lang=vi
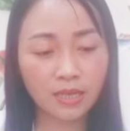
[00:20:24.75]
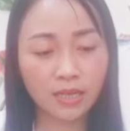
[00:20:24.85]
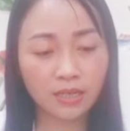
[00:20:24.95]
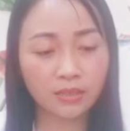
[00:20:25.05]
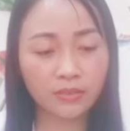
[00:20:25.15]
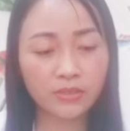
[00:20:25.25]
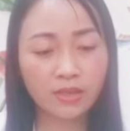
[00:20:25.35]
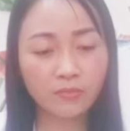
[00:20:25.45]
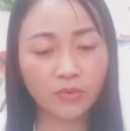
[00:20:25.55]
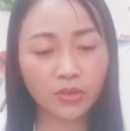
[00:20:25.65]
à, nó
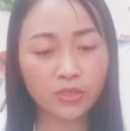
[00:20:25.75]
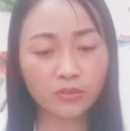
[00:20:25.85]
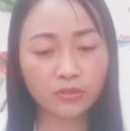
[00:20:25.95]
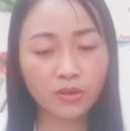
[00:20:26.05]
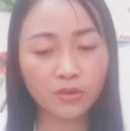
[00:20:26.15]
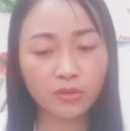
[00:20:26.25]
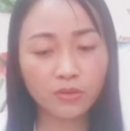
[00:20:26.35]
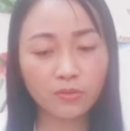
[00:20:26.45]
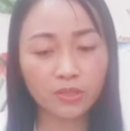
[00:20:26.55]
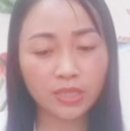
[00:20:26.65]
như là một cái sự thôi
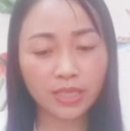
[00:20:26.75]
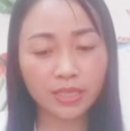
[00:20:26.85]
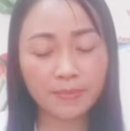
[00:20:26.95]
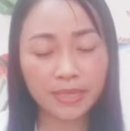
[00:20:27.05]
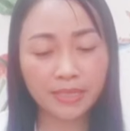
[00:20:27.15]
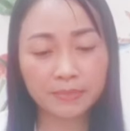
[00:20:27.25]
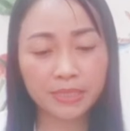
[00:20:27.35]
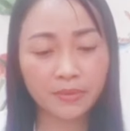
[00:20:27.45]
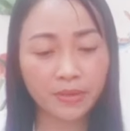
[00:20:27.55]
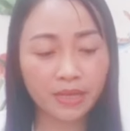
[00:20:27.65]
thúc có thể các bạn gặp
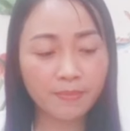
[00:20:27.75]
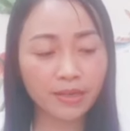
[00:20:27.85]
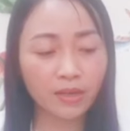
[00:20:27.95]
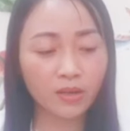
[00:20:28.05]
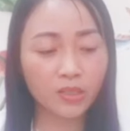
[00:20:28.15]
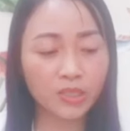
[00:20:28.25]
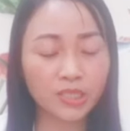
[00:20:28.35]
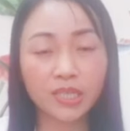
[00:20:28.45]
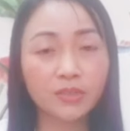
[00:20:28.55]
nhau cái các bạn đã có sự